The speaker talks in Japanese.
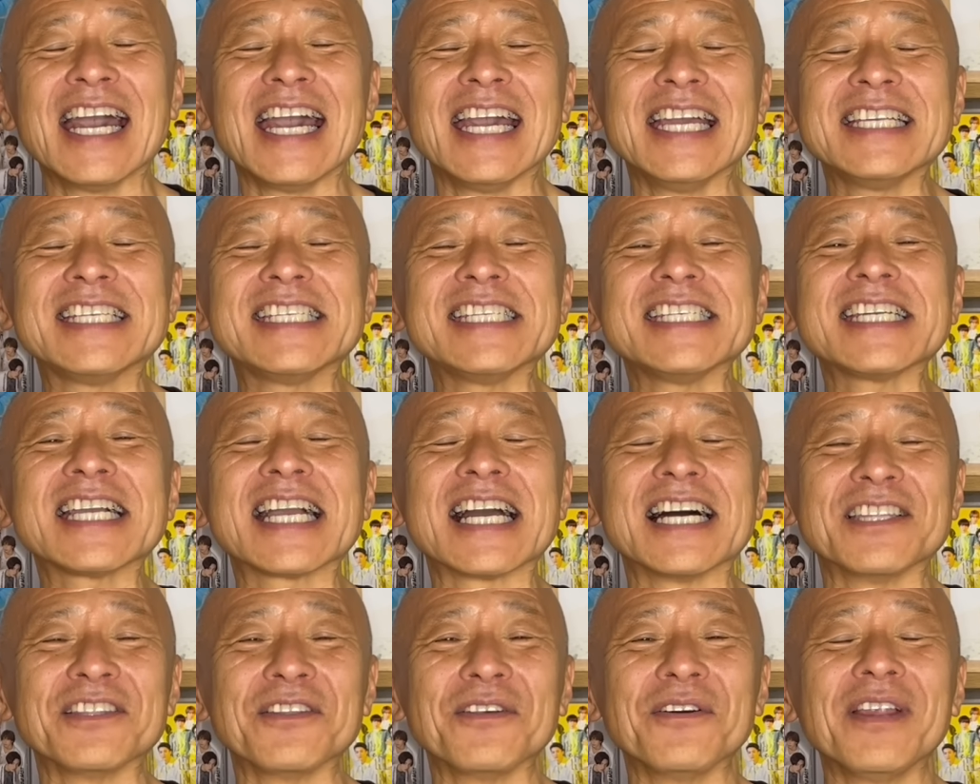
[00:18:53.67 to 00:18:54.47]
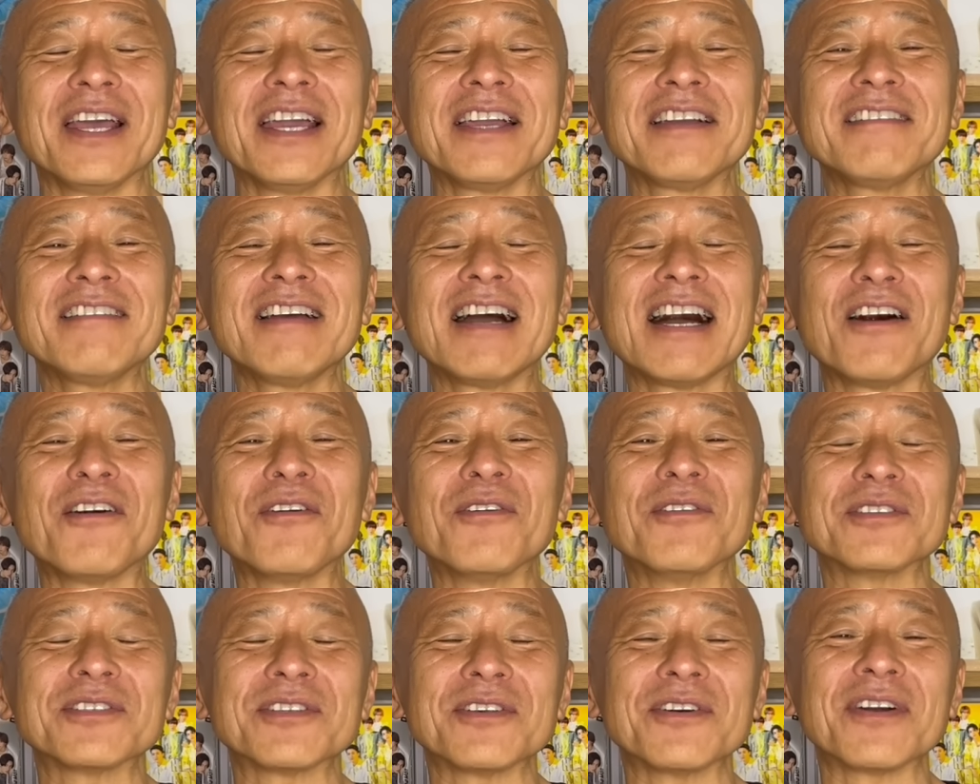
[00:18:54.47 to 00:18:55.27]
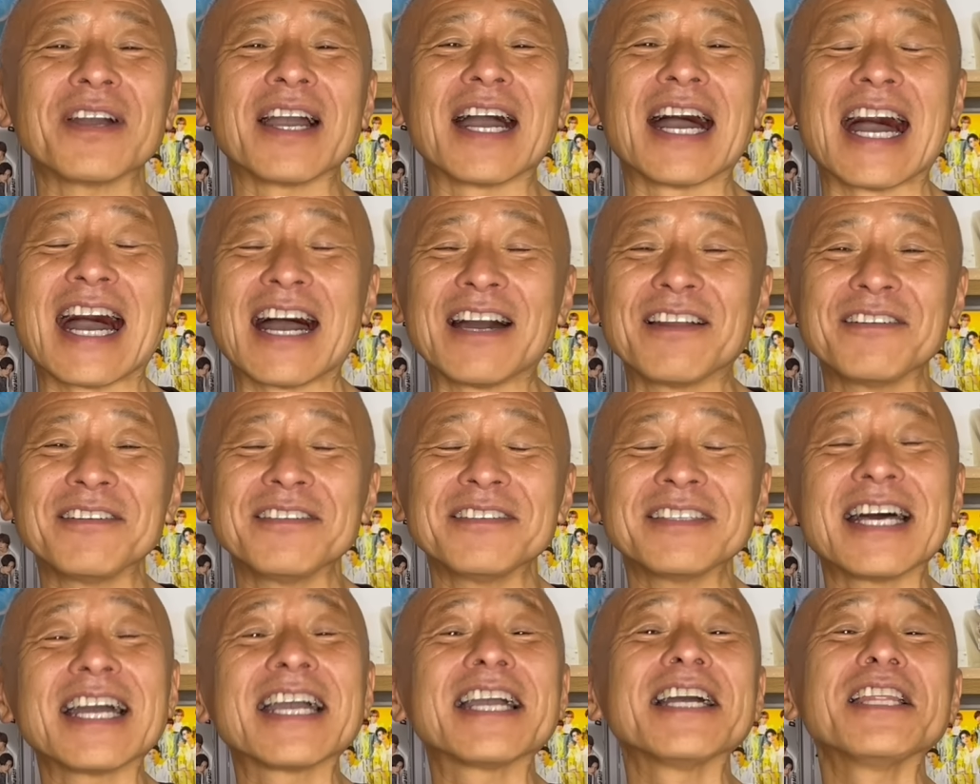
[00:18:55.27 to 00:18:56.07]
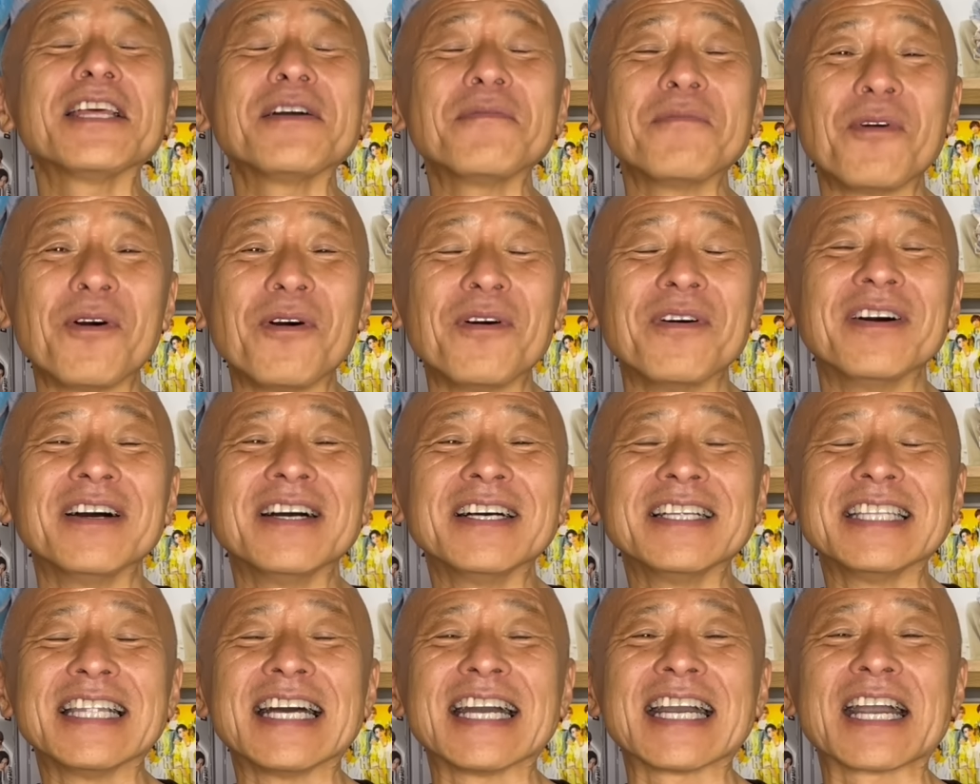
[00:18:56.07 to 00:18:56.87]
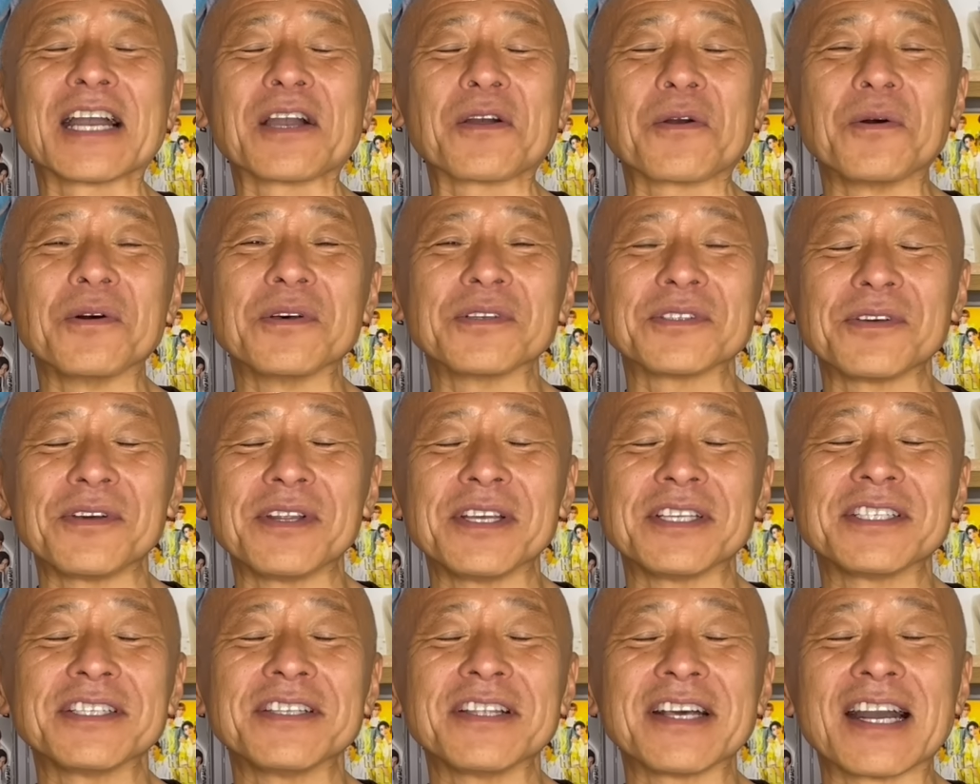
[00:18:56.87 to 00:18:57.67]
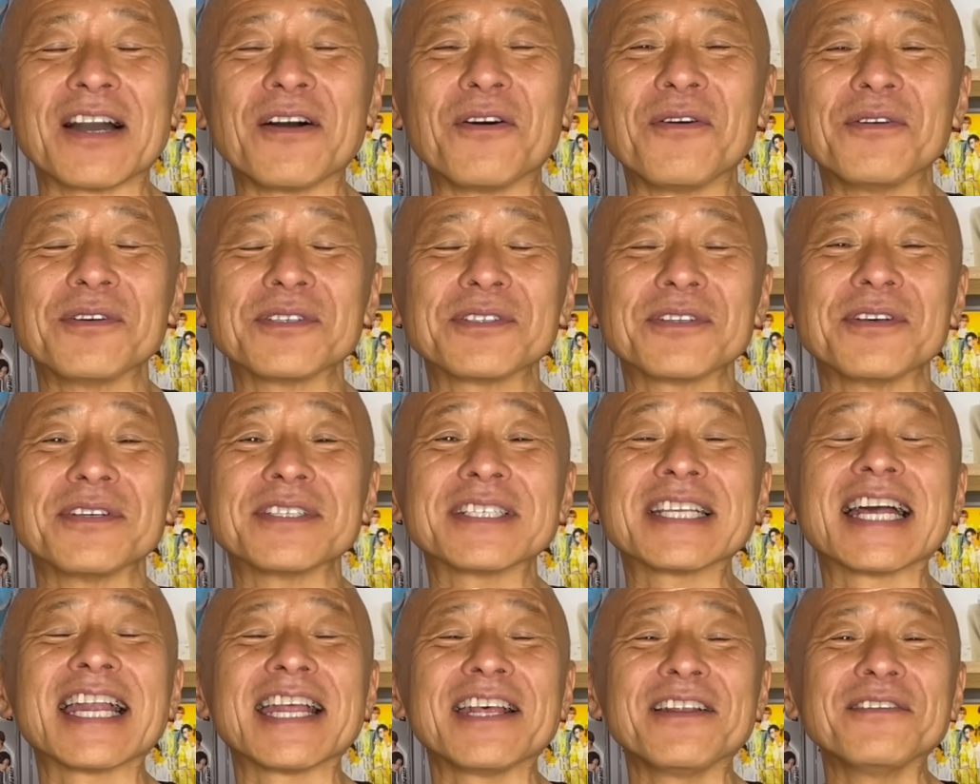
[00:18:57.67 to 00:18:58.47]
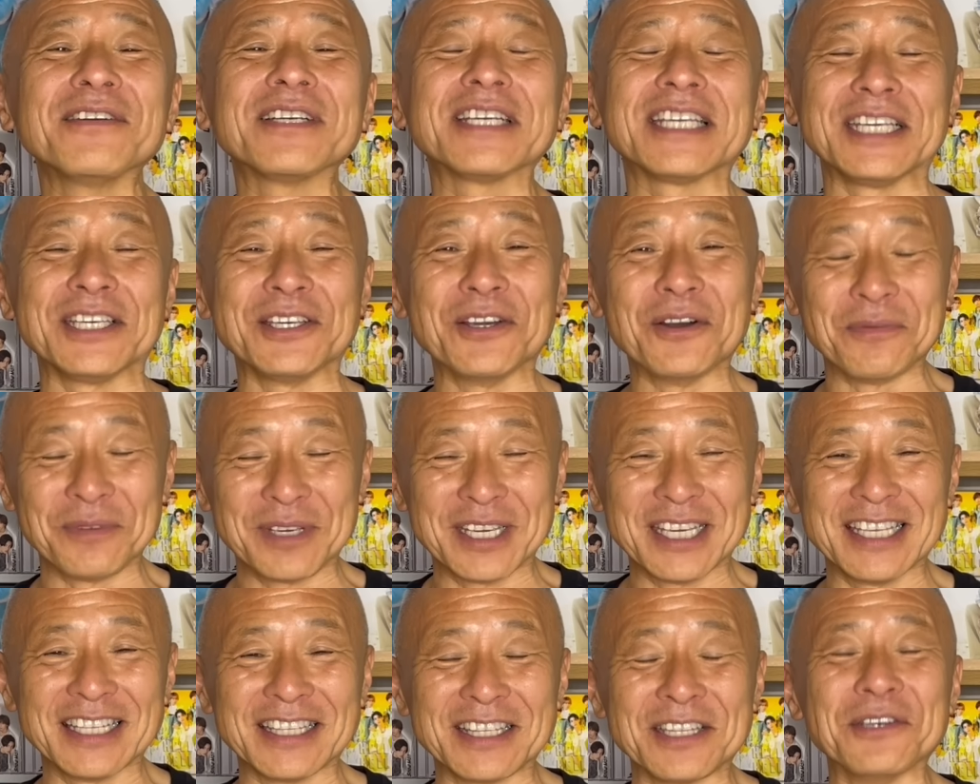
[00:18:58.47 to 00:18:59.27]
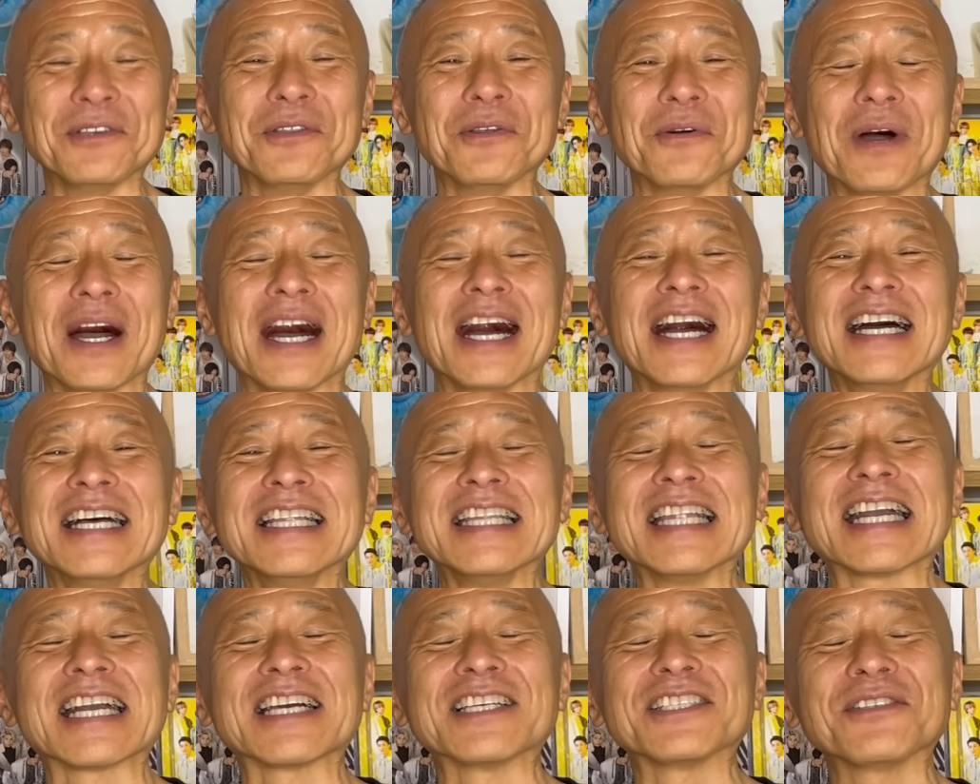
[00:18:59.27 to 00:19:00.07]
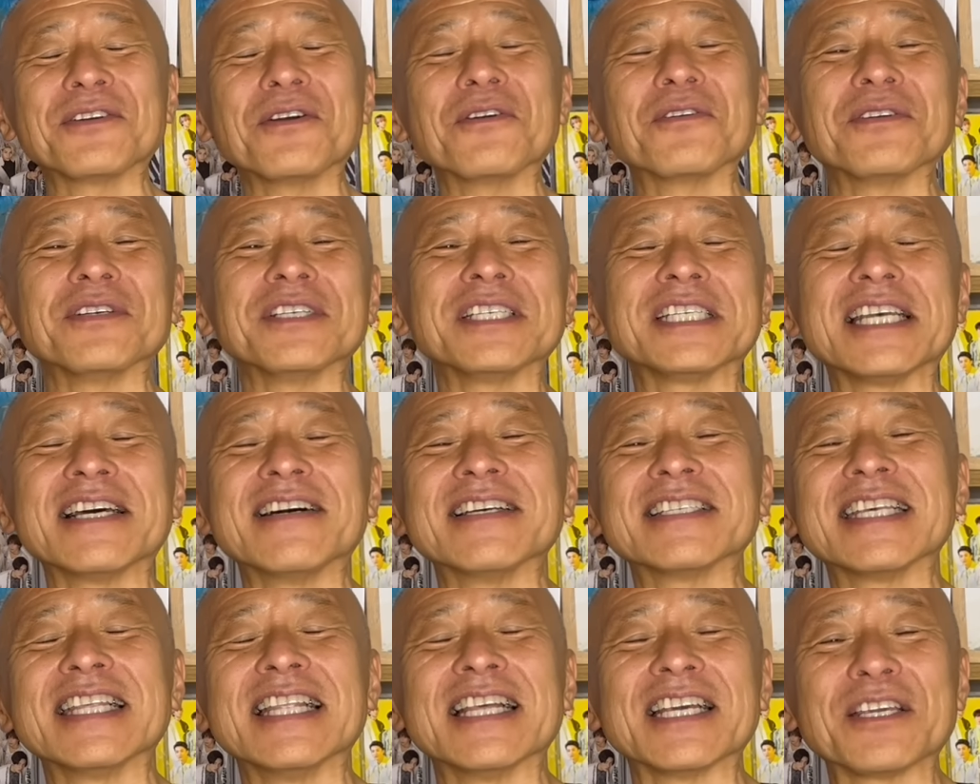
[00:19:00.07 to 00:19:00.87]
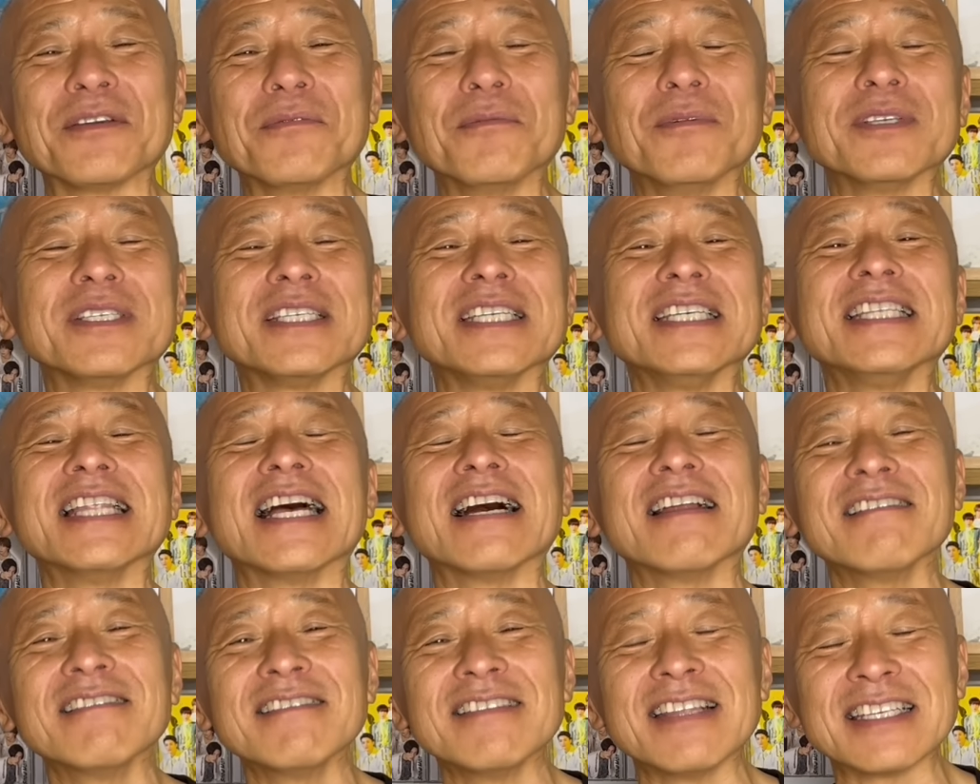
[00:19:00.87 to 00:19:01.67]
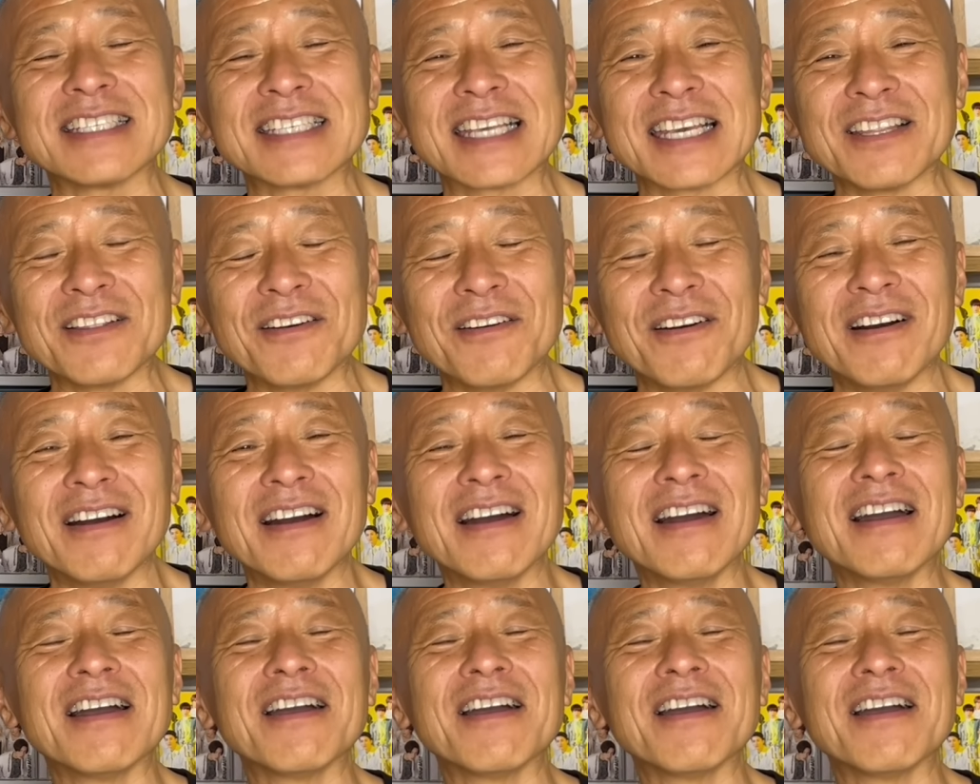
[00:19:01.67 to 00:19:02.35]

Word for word: 1時間のレギュラー放送があるだけでも、なんかこう、ソレスのが放送される金曜日っていうのは、なんかすごく幸せな気持ちになるんですけど、